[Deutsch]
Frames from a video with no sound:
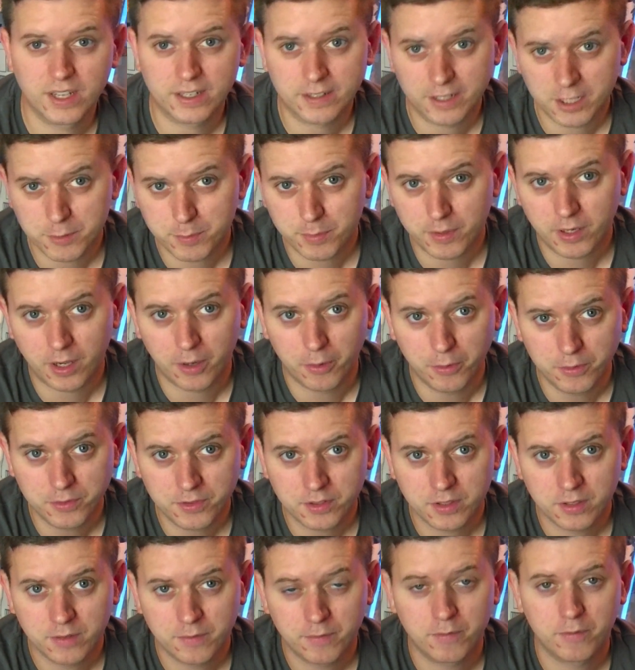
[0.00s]
sagen, ich bin
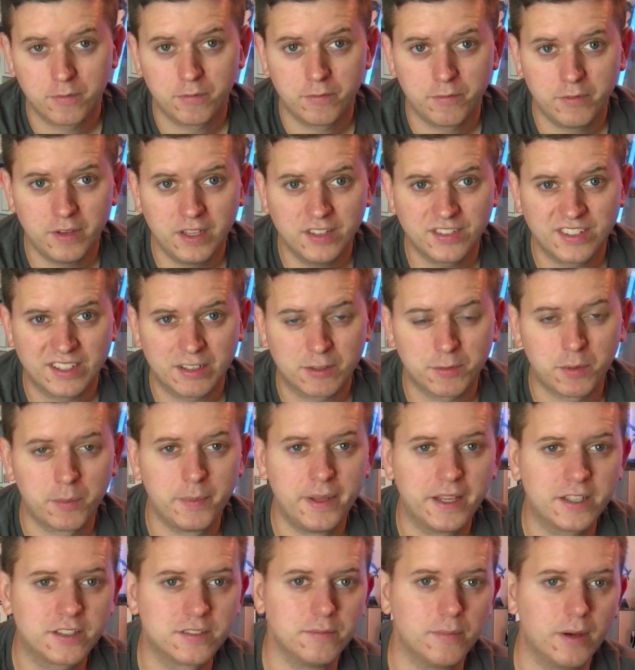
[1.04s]
raus. Wir sehen uns beim
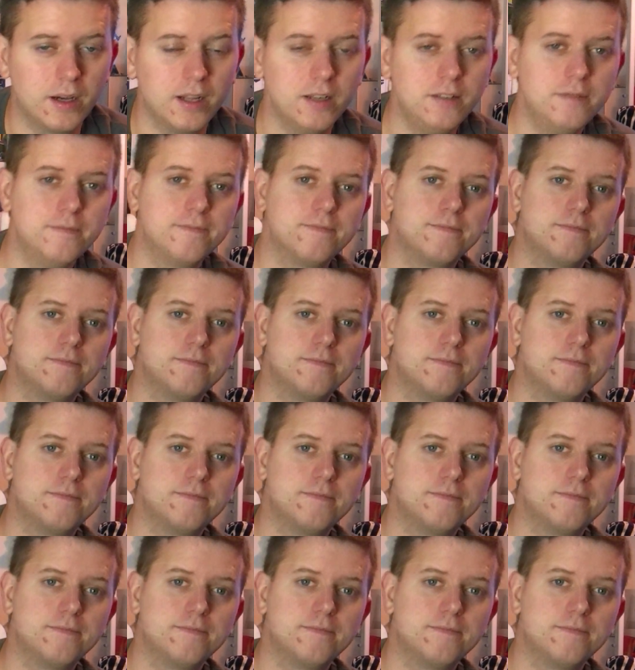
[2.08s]
nächsten Mal.